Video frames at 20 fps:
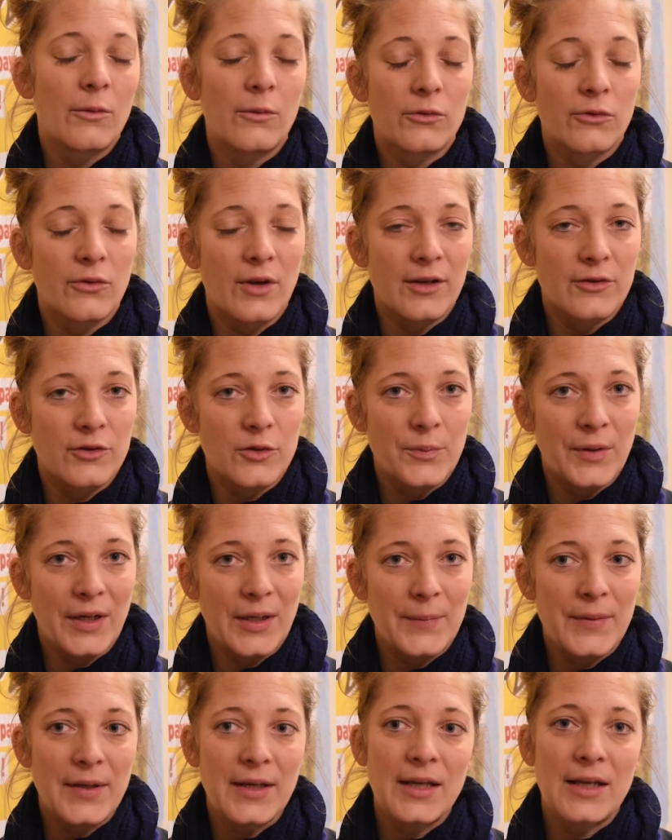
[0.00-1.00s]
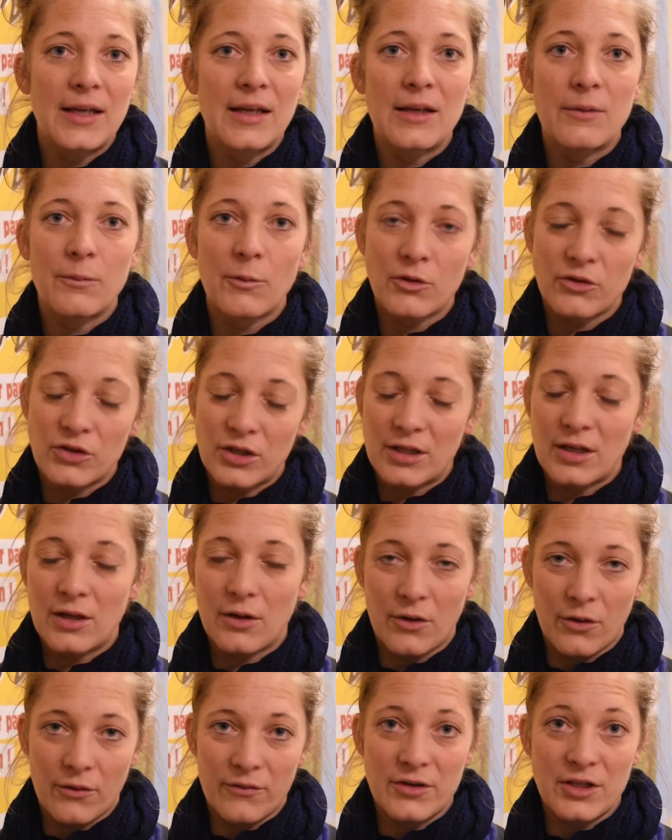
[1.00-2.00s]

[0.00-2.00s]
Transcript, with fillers: on doit le supprimer et manger euh,